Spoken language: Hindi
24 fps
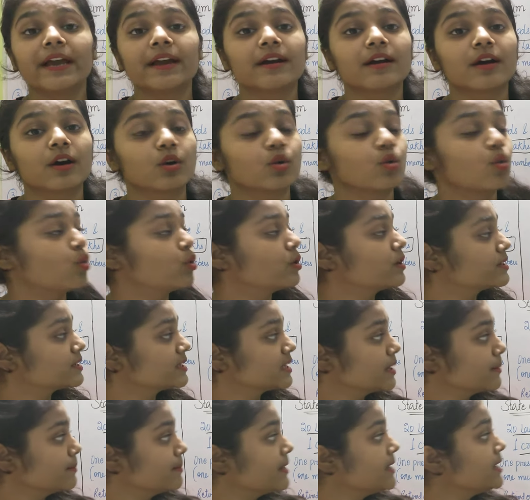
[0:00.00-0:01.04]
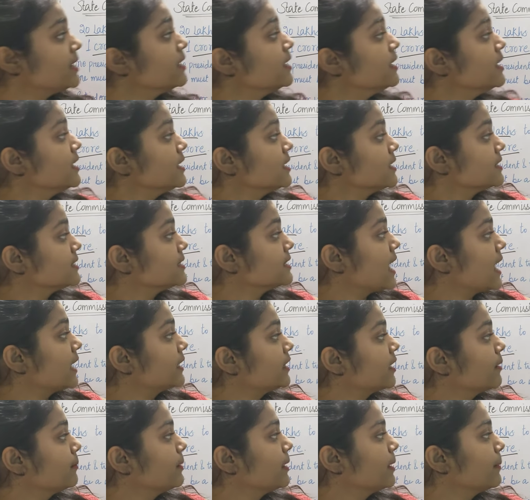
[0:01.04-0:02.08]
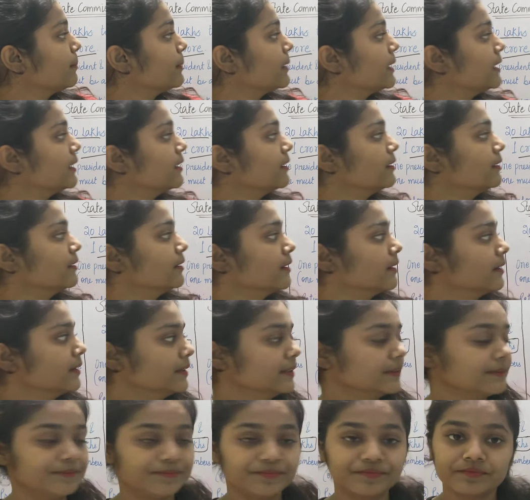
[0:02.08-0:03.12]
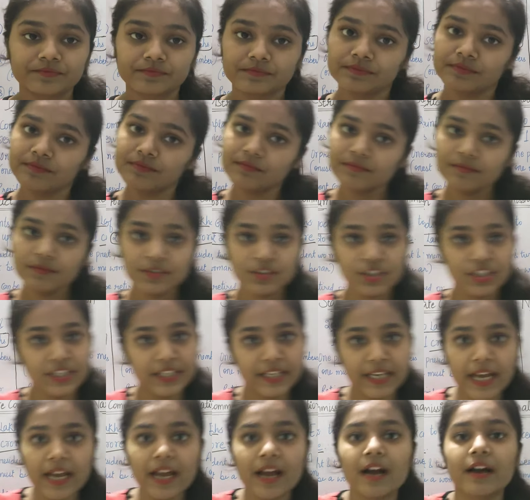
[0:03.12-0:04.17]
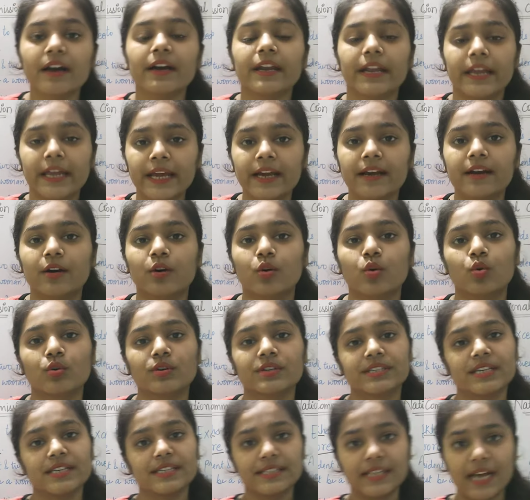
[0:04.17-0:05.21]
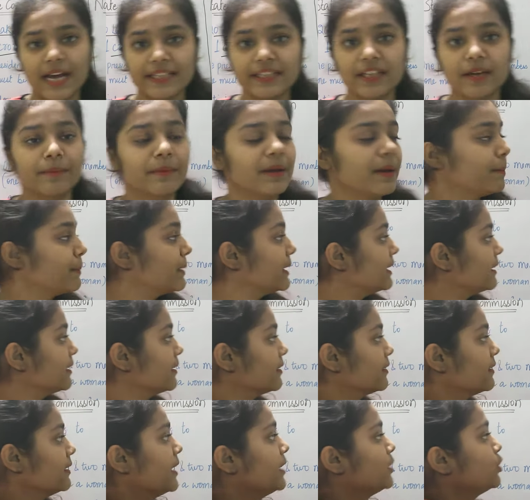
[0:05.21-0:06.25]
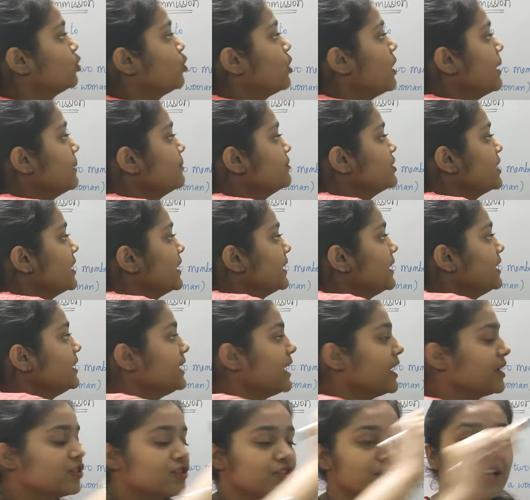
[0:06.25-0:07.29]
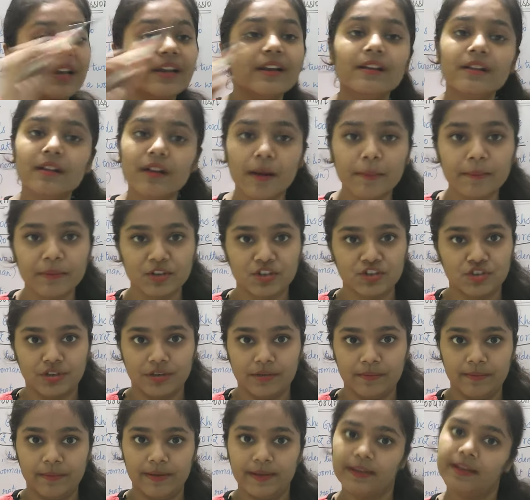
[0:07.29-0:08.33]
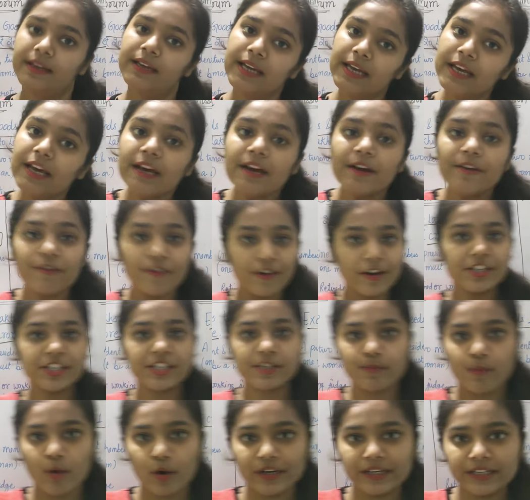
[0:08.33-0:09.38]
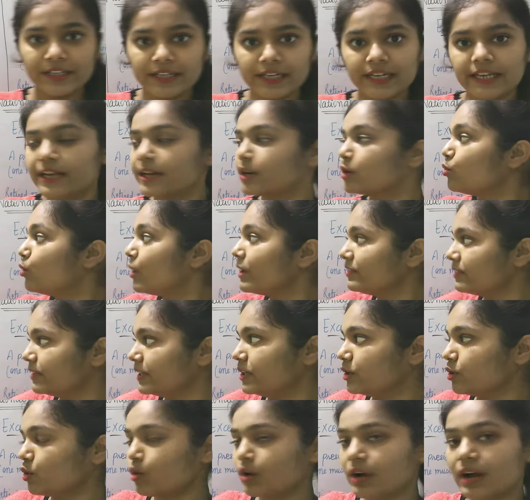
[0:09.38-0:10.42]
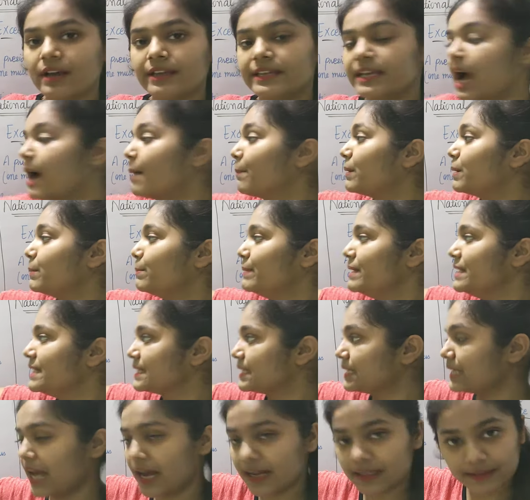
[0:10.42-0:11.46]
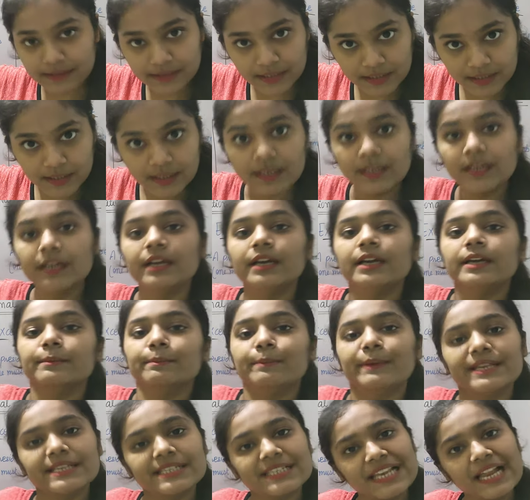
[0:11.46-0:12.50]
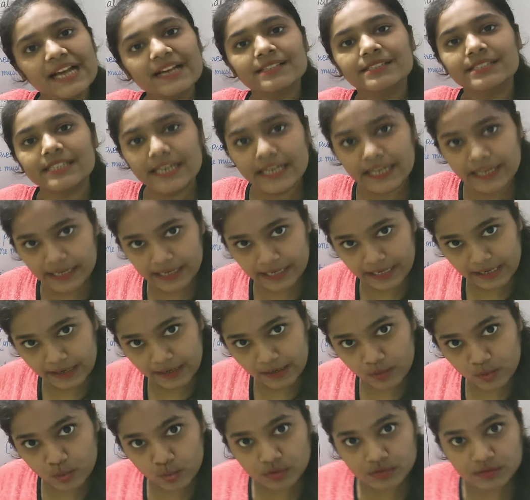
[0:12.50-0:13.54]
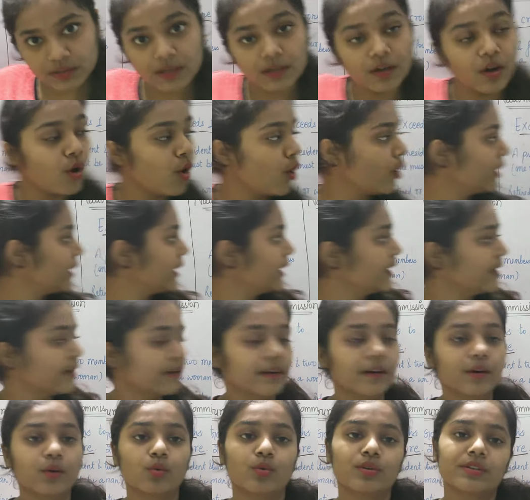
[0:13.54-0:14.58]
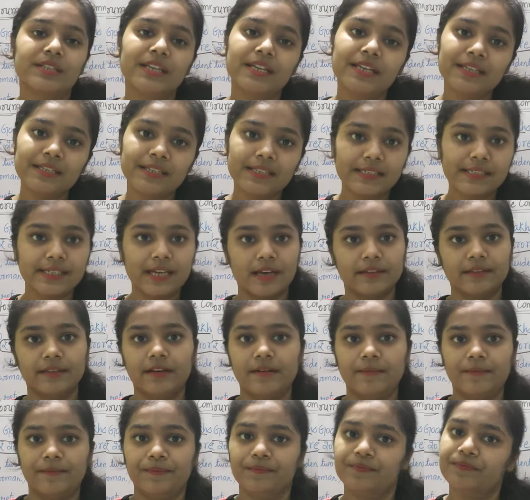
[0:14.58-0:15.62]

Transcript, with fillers: एक करोड़ से भी ज़्यादा में अपील करना है ठीक है अगर एक करोड़ से ज़्यादा में अपील करना है तो आप जाएंगे नेशनल कमीशन में फर्स्ट पॉइंट क्लियर हुआ तीनों का यहाँ पर 20 लाख तक 20 लाख से एक करोड़ तक और एक करोड़ से ज़्यादा